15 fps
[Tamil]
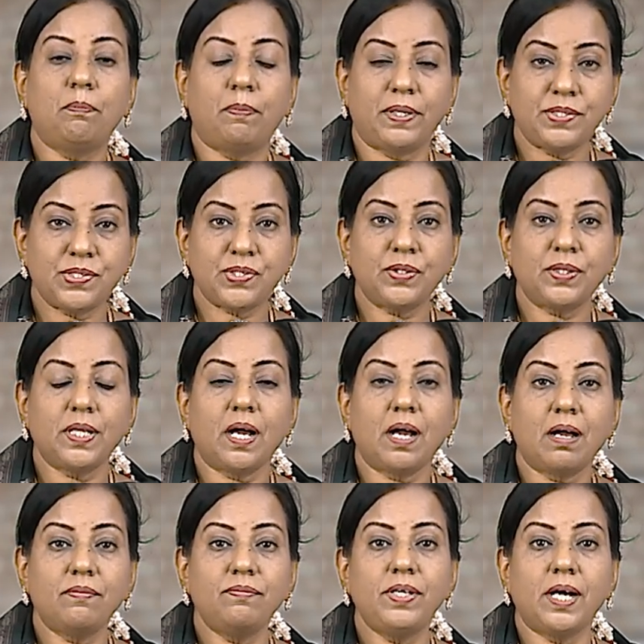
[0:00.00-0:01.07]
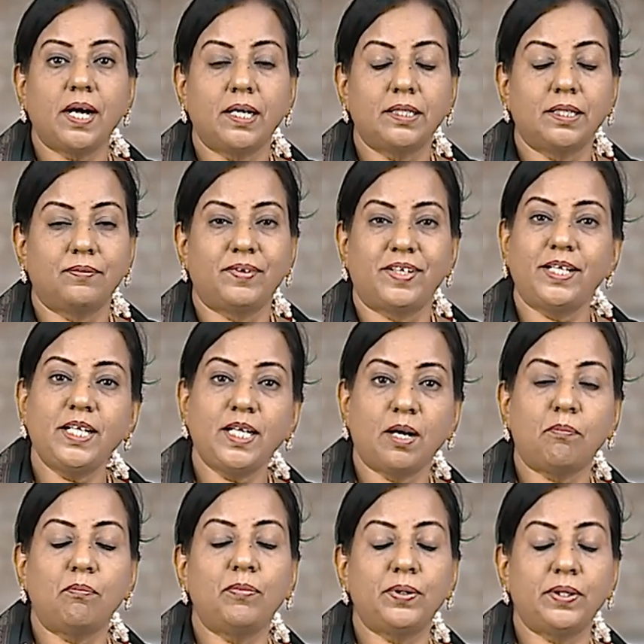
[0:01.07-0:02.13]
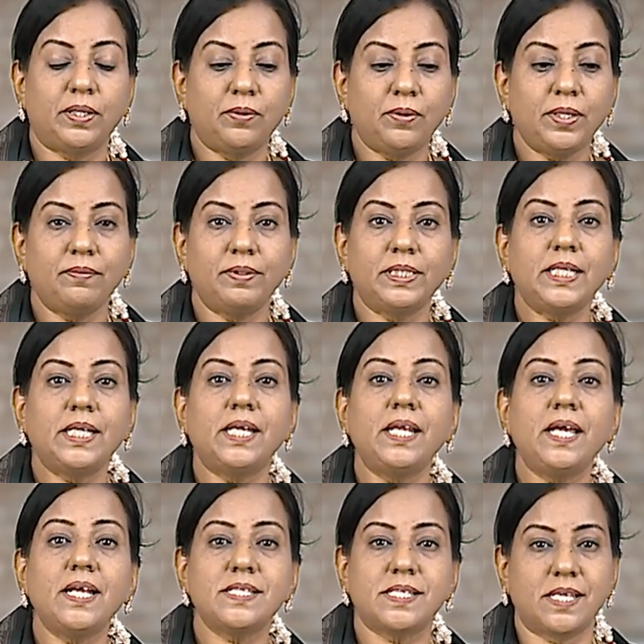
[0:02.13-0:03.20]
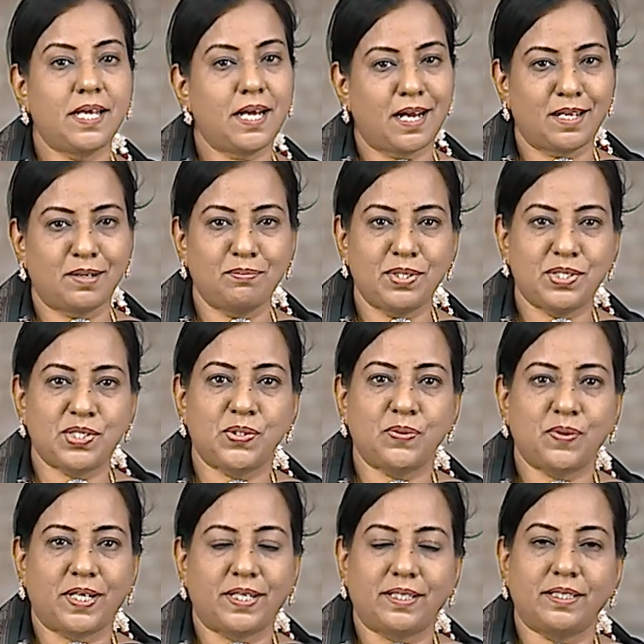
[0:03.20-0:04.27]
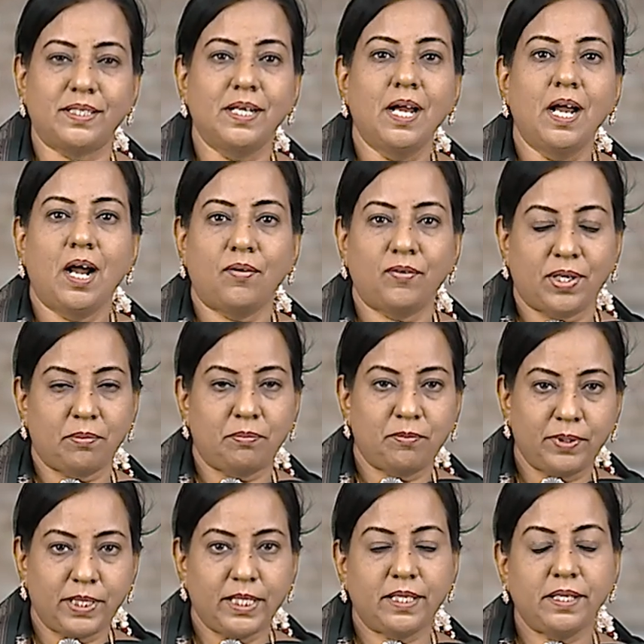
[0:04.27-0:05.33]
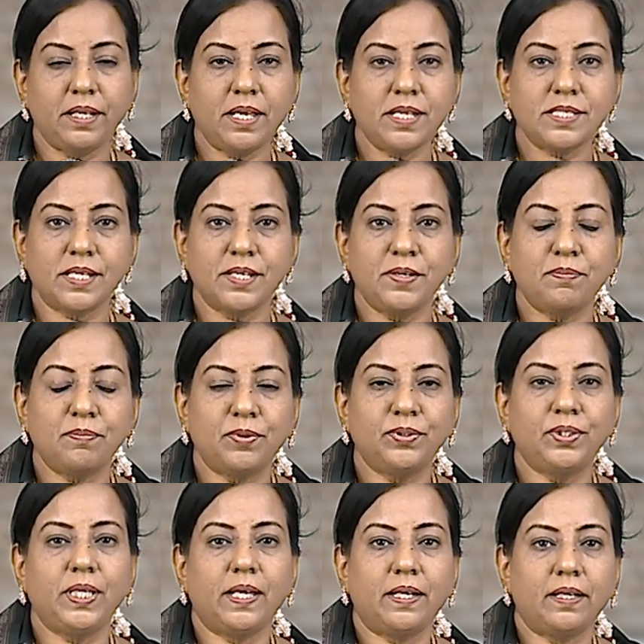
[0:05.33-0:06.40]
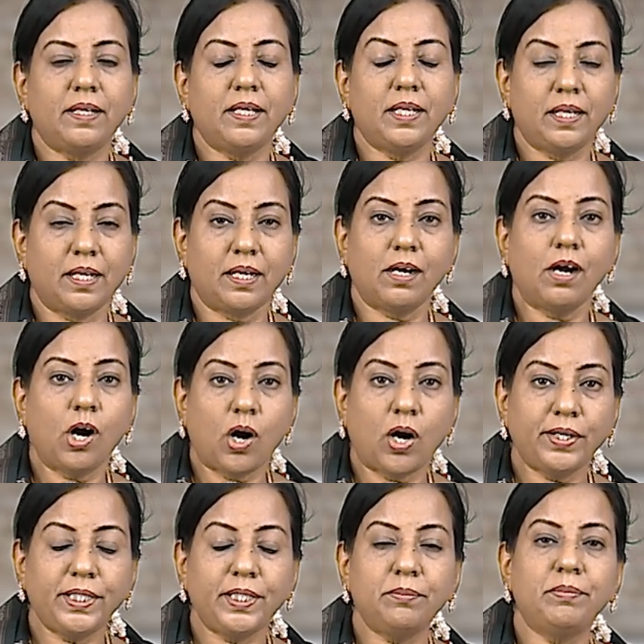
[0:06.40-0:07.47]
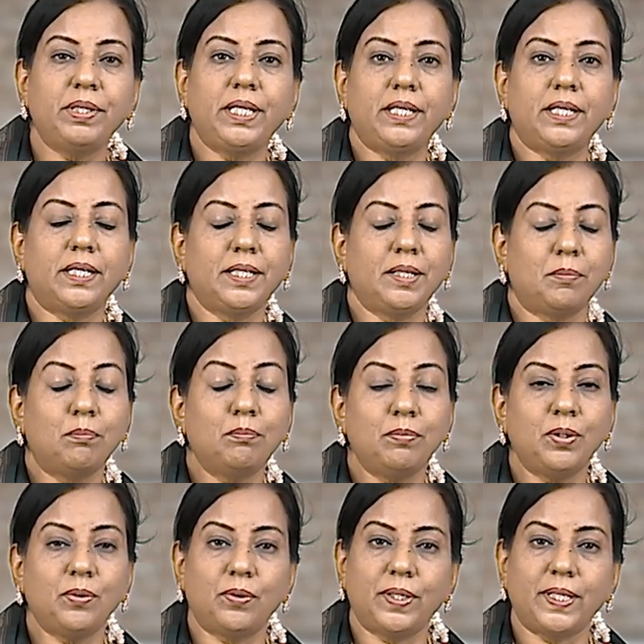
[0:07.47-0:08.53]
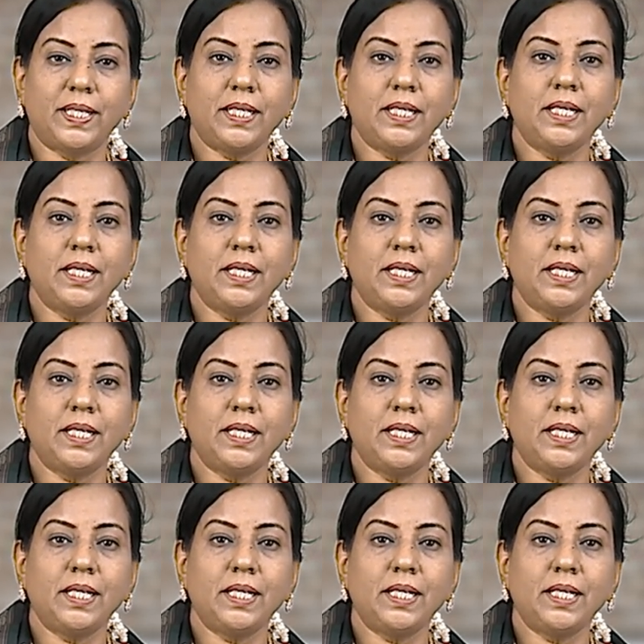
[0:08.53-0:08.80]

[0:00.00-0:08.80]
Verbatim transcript: பரிசுத்த ஆவியானவர் நம்ம நம்மளோட வந்து கிரியை செய்ய ஆரம்பிச்சிருவார் அவர் அப்படி கிரியை செய்யும்போது என்னன்னாக்கா ஆட்டோமேட்டிக்காக நம்மளோட